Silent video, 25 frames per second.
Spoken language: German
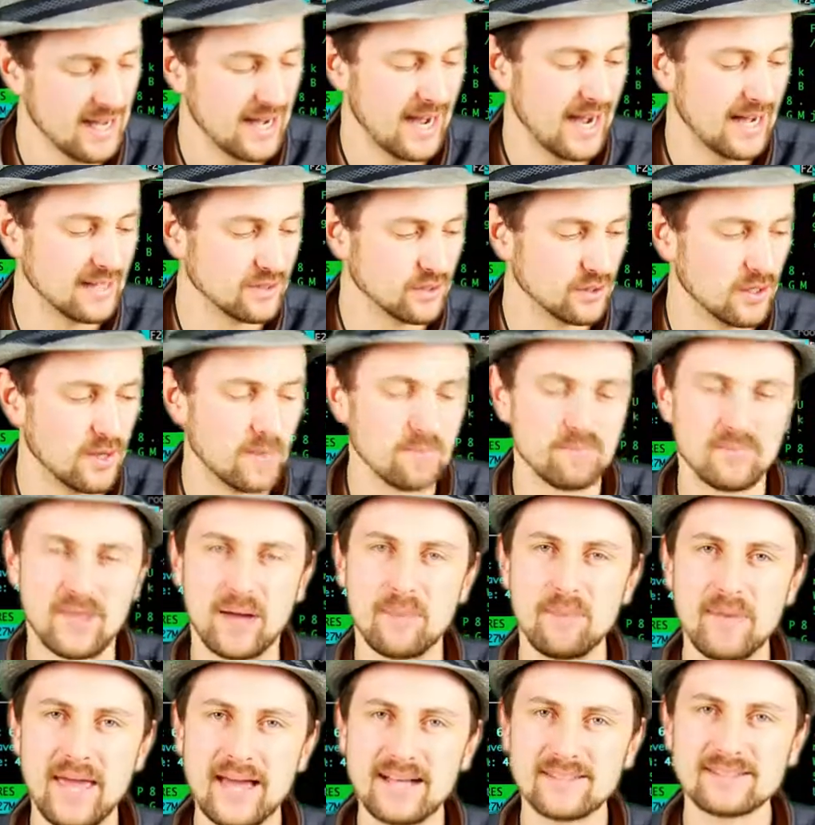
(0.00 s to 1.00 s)
Also
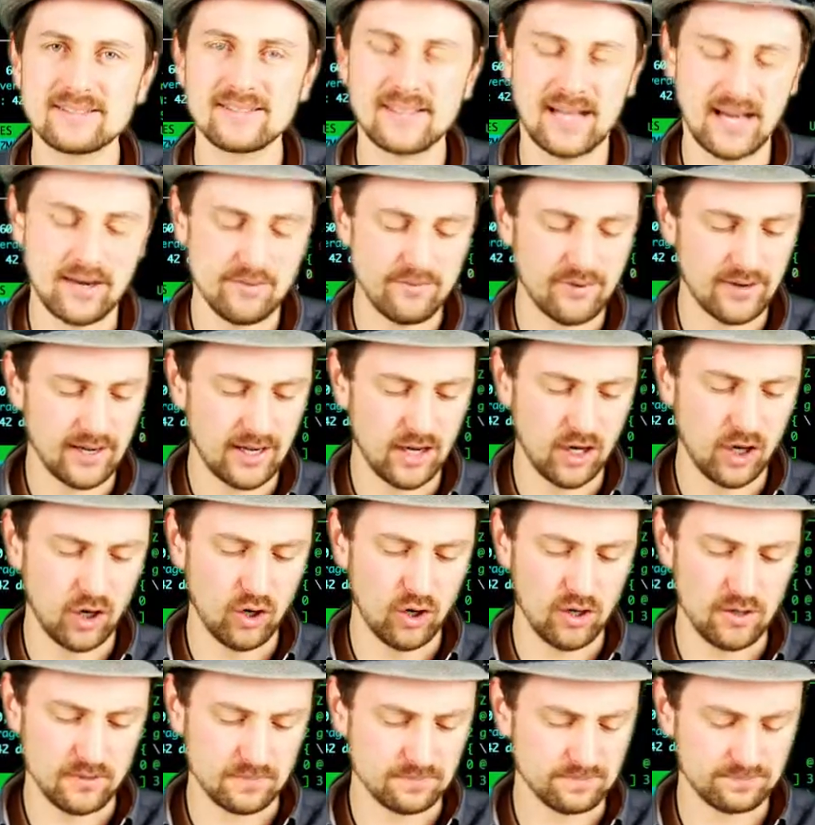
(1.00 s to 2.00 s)
da merkst du einfach
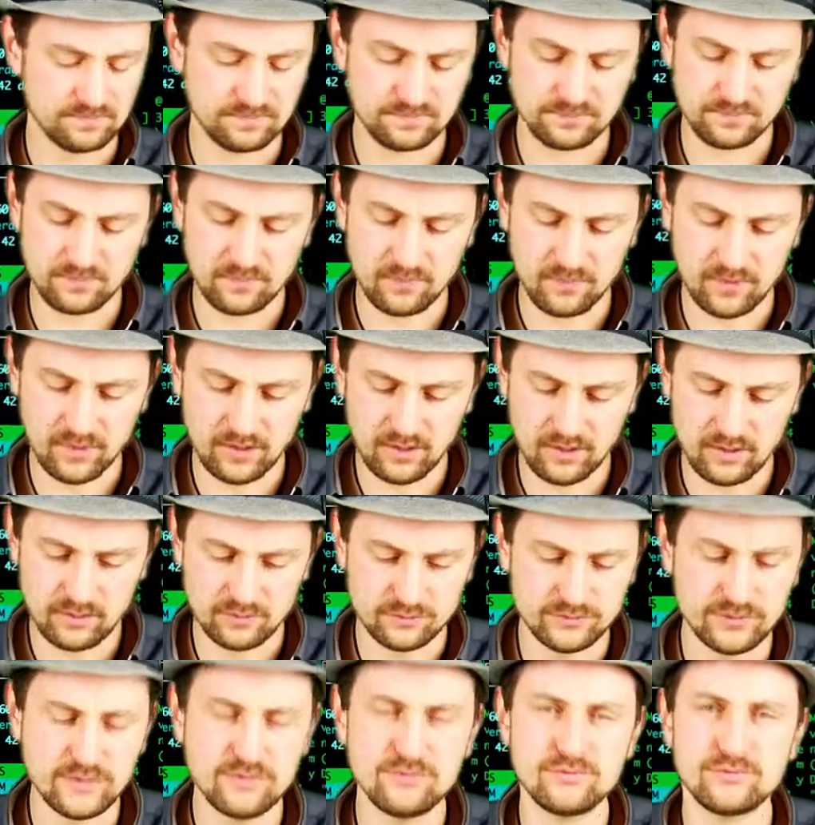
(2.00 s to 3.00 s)
auch,
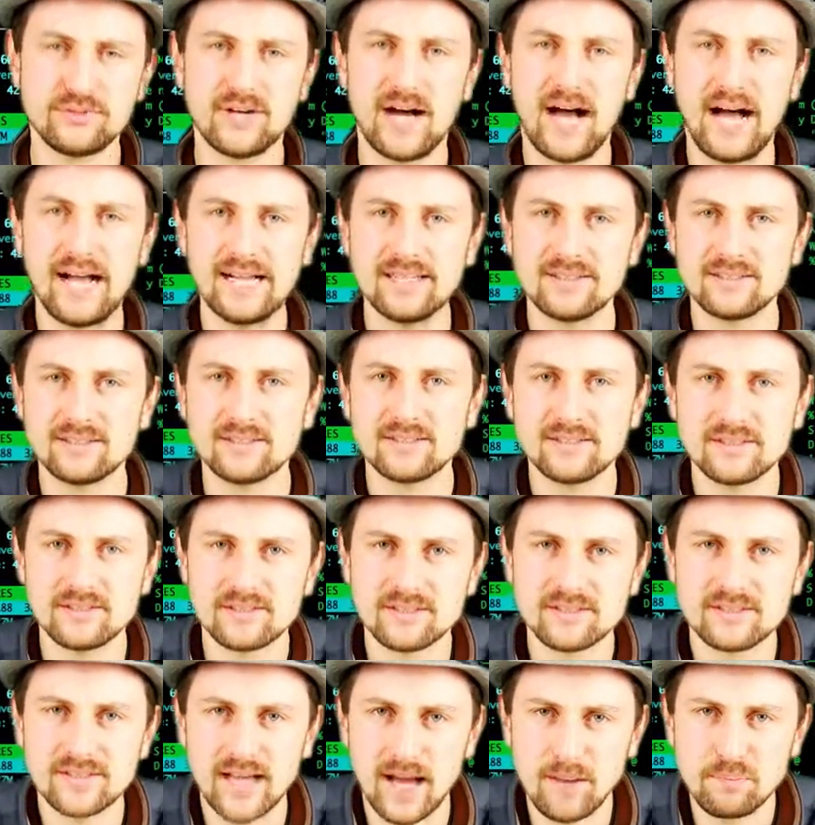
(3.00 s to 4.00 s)
wie veraltet
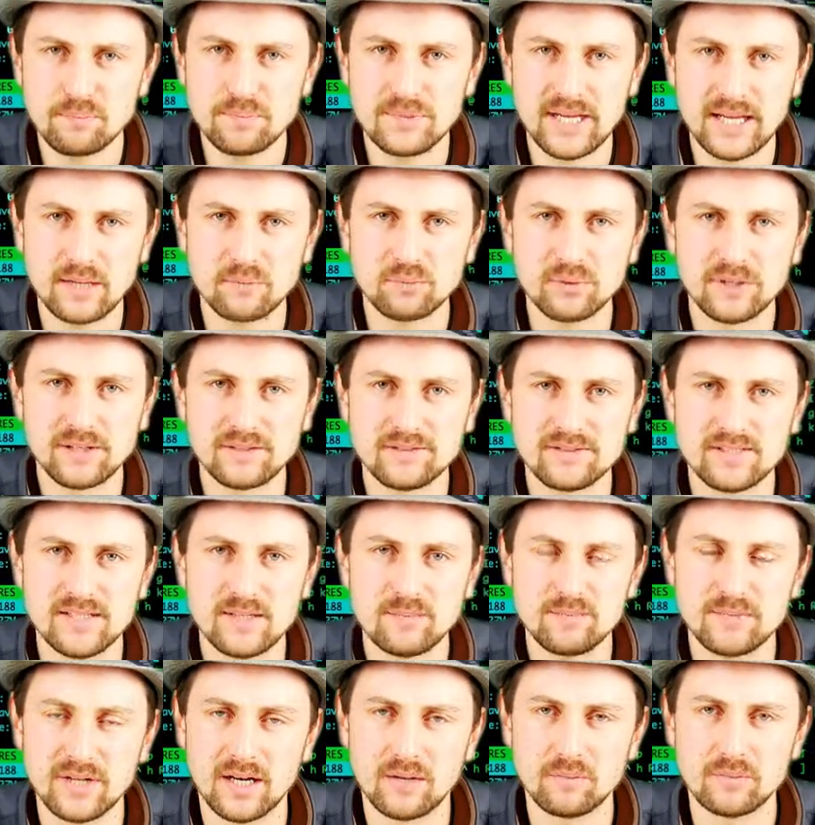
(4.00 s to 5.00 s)
dieses
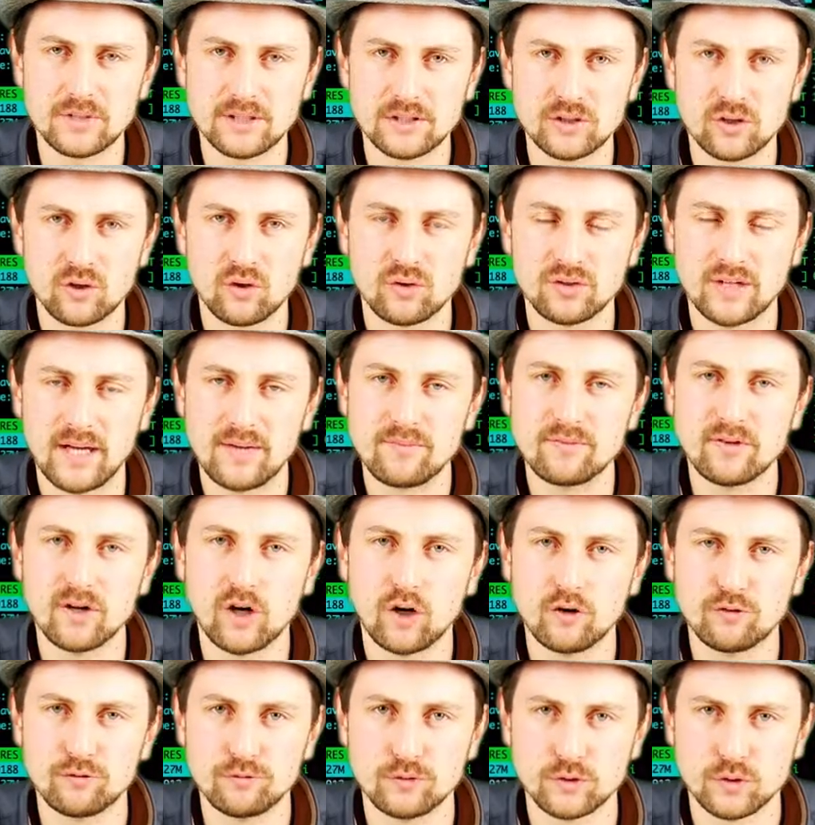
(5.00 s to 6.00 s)
Update-Prinzip da im Hintergrund einfach
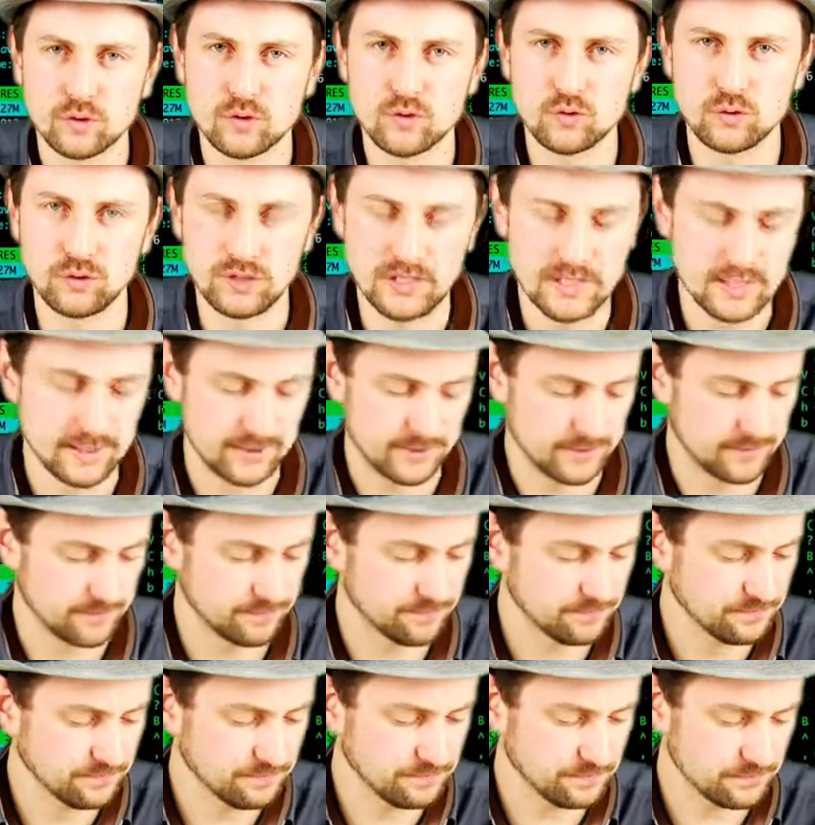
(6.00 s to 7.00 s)
auch funktioniert.
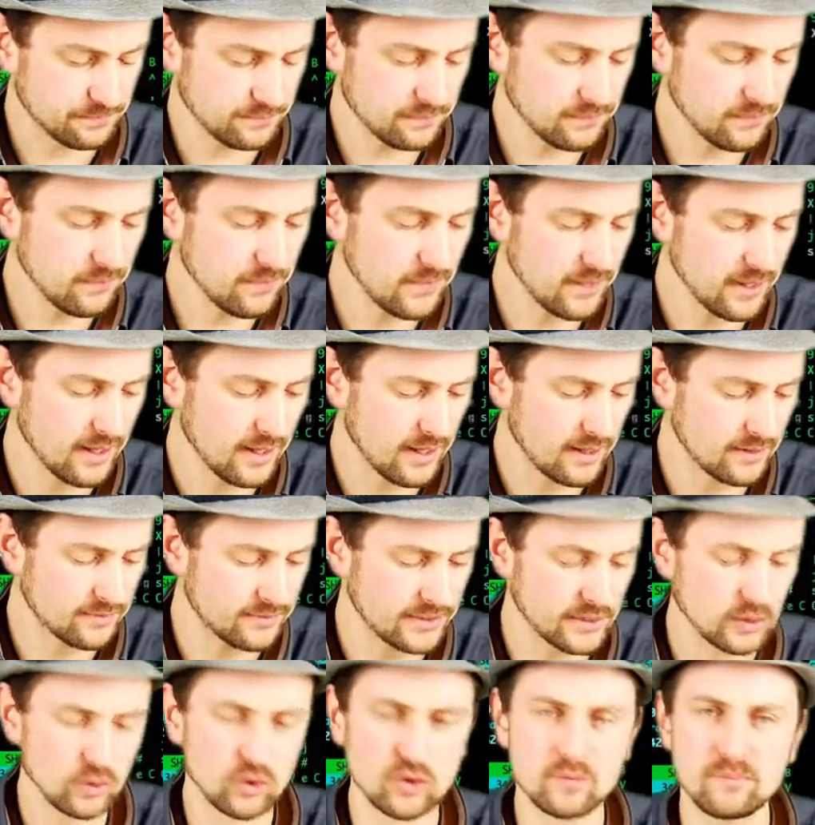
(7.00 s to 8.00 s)

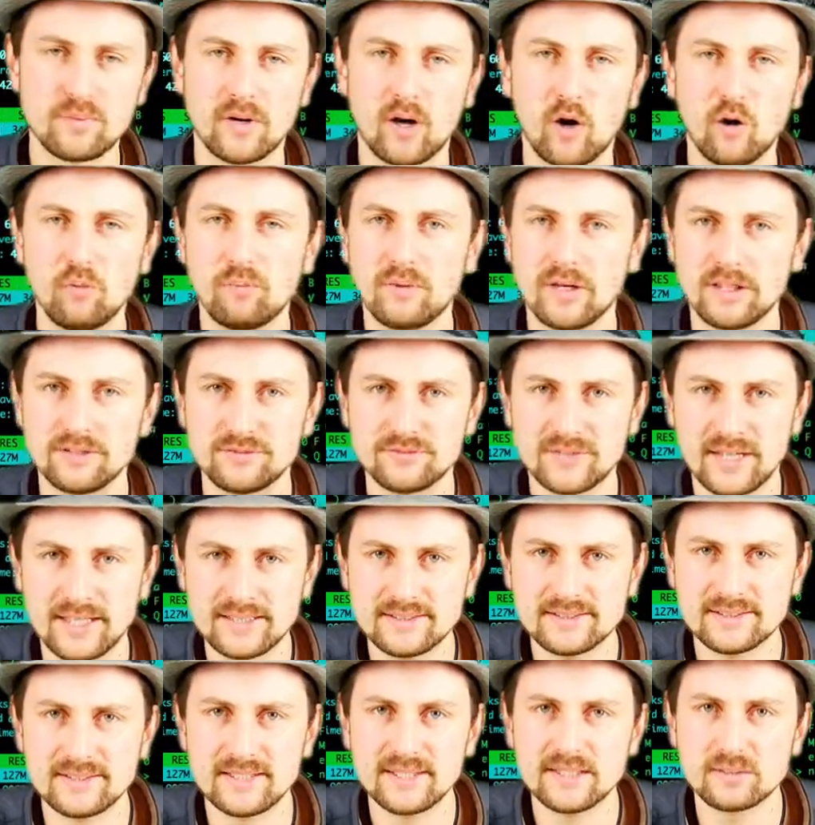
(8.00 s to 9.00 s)
Windows braucht bei
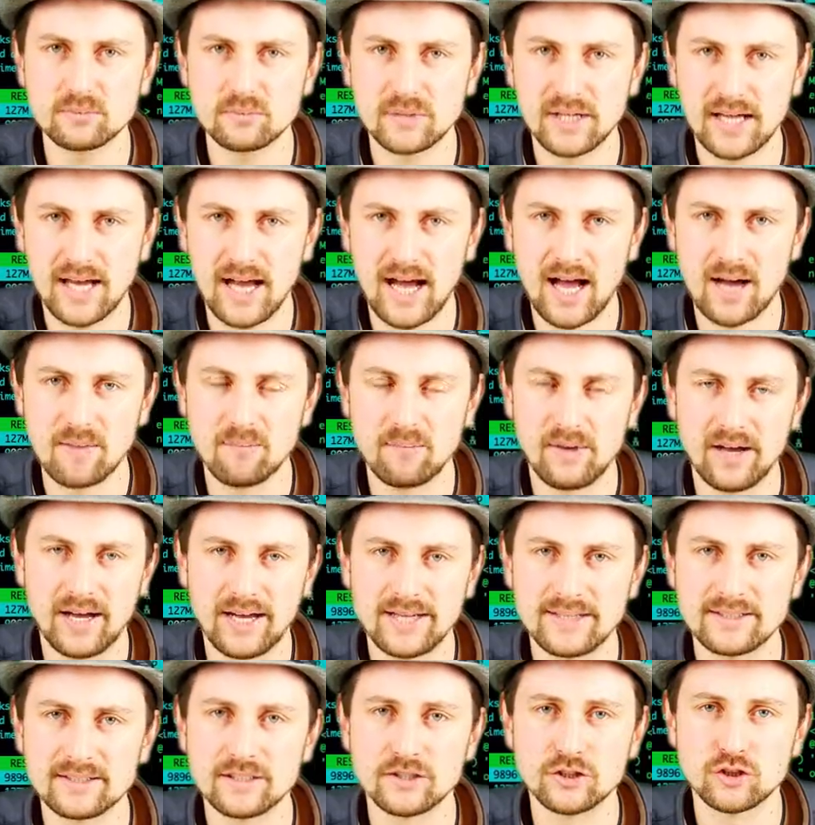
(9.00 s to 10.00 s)
fast jedem Kram
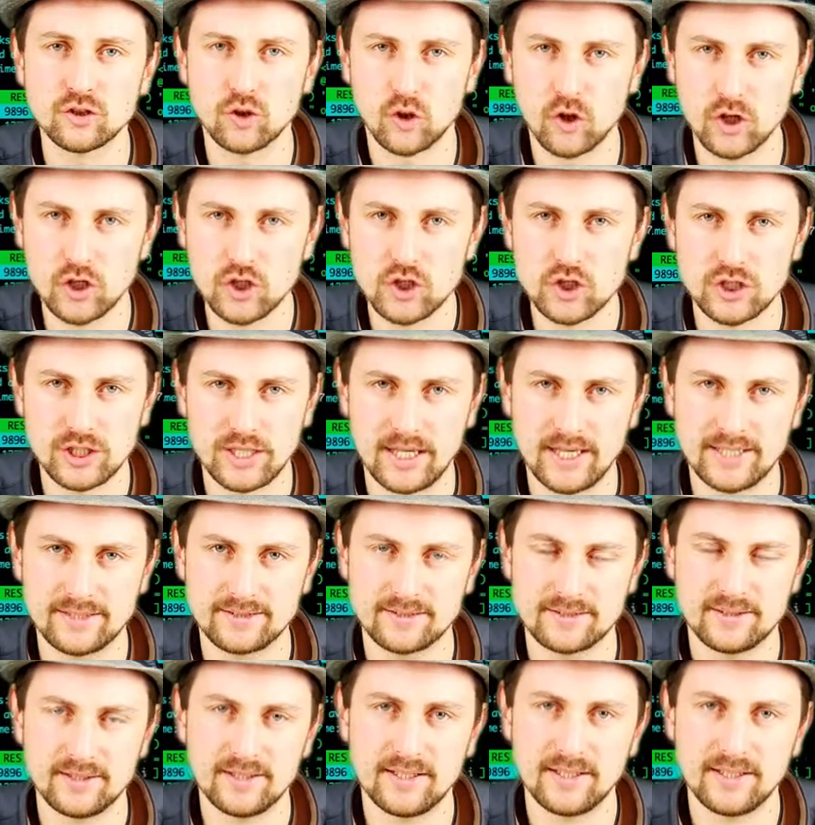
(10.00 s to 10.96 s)
einen Neustart.